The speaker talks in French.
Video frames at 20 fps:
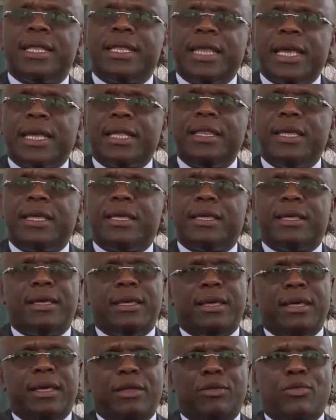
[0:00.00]
techniques
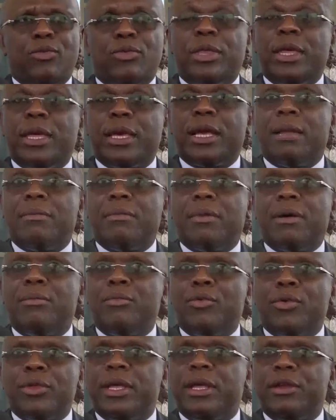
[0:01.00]
d'outils également
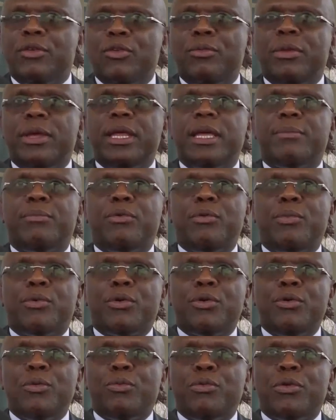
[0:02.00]
modernes numériques pour
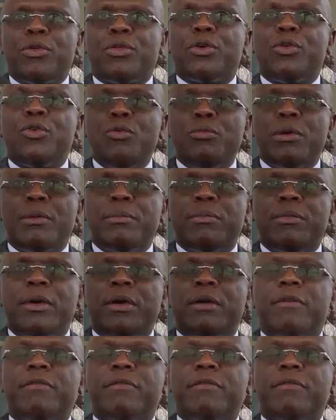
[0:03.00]
que nous puissions nous-mêmes